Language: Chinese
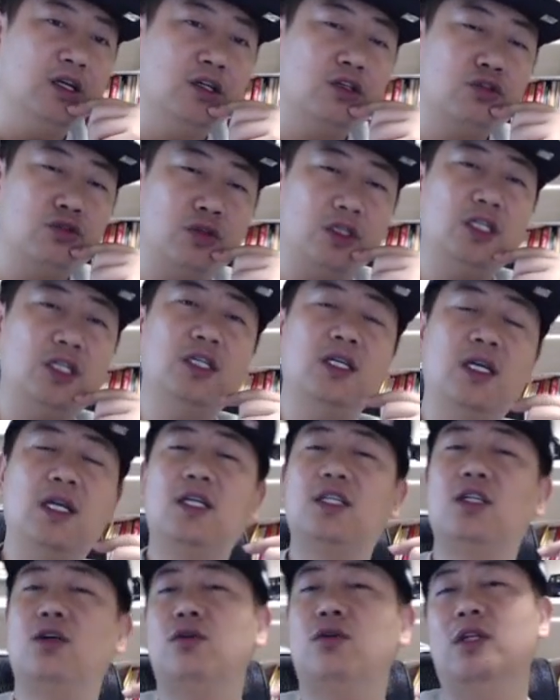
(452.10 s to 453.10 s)
随着人类
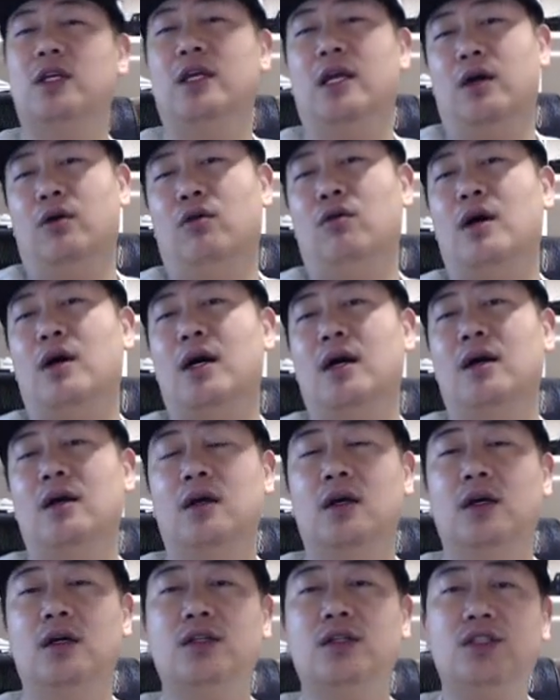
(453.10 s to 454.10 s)
社会的演化，
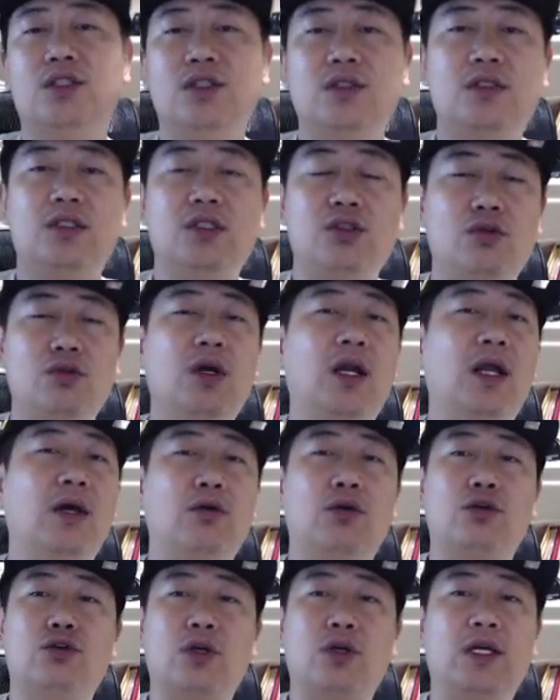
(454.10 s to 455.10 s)
经济越来
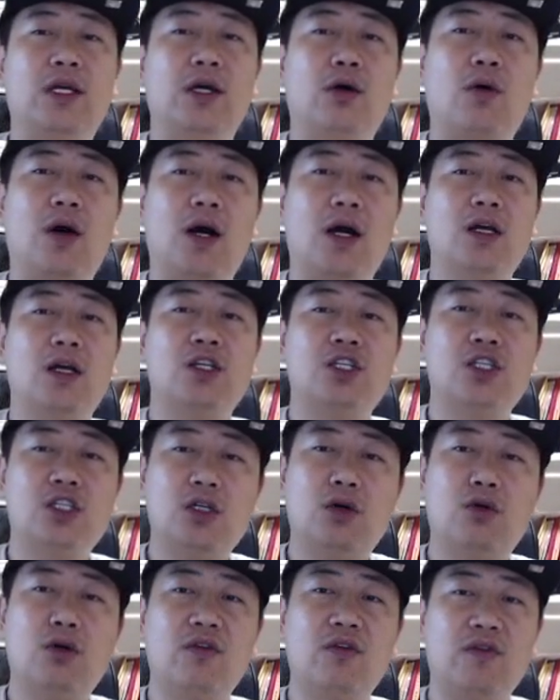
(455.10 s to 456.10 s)
越专业化，社
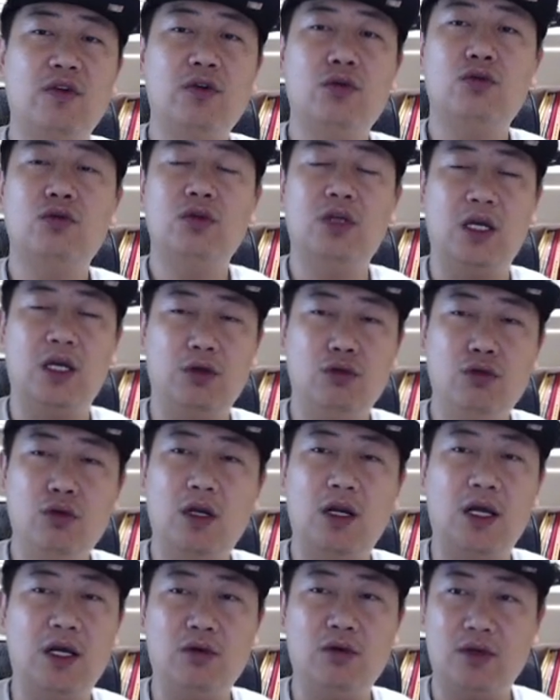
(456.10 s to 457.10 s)
会分工也越
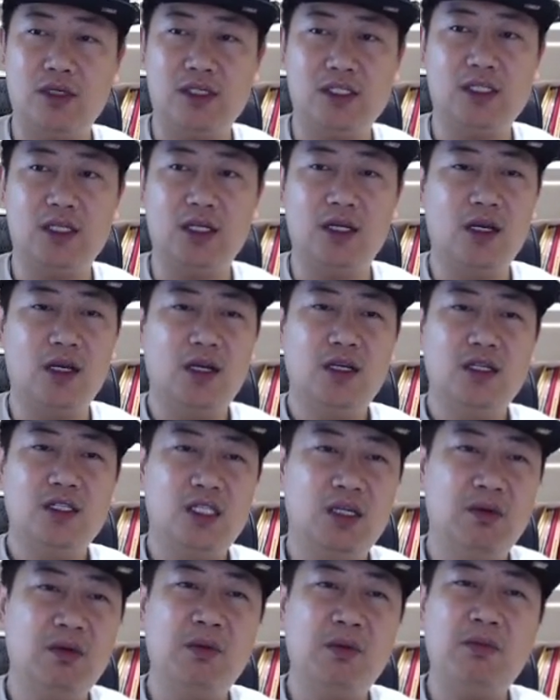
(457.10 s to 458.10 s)
来越细，
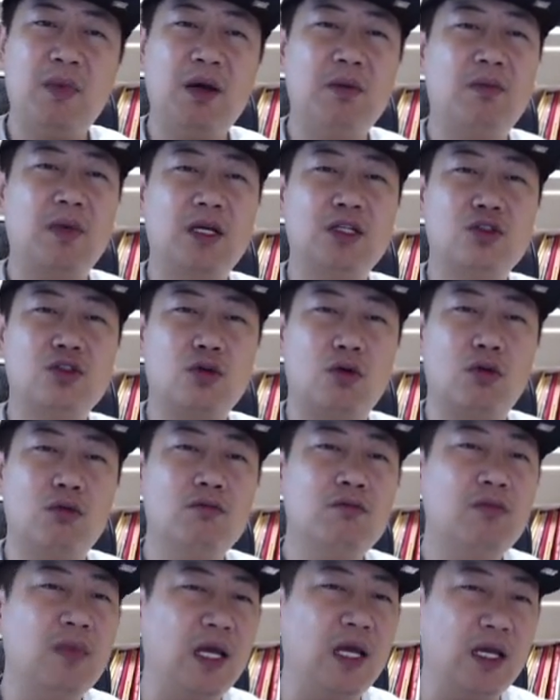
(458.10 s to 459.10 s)
人们慢慢从
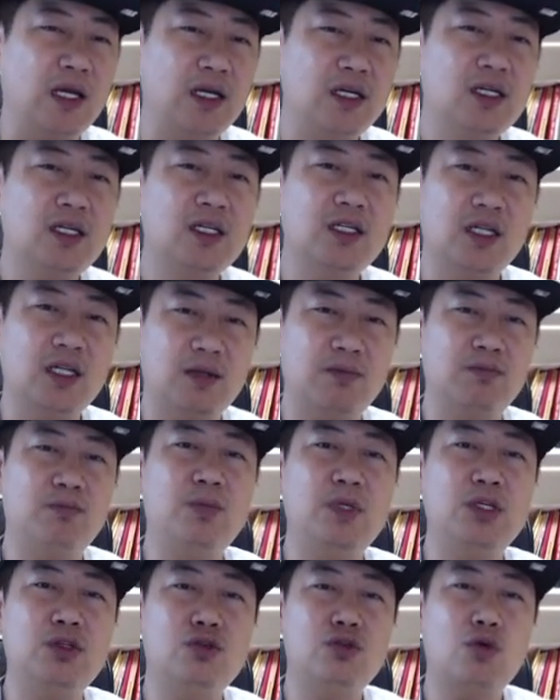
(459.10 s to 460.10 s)
每个人
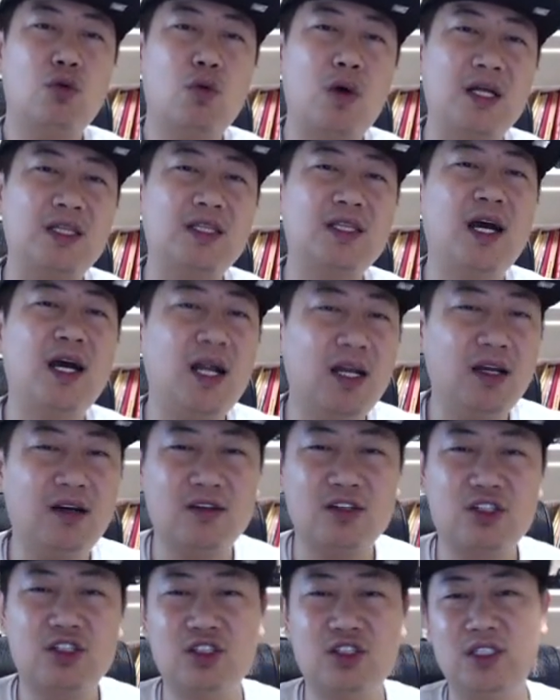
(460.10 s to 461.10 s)
必须花大量
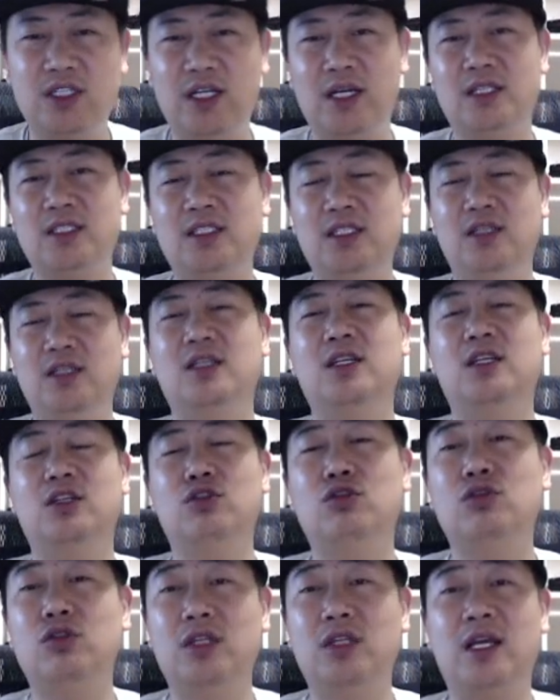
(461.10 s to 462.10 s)
时间精力
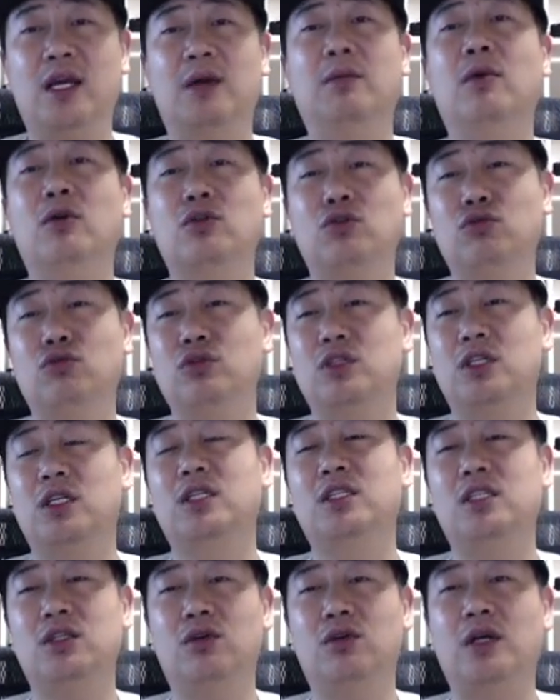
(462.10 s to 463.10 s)
去填饱肚子的
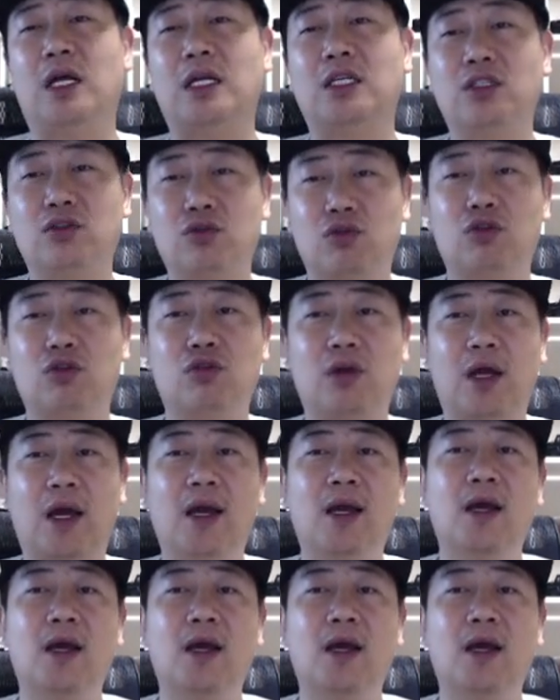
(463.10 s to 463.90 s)
情况下挣脱出来，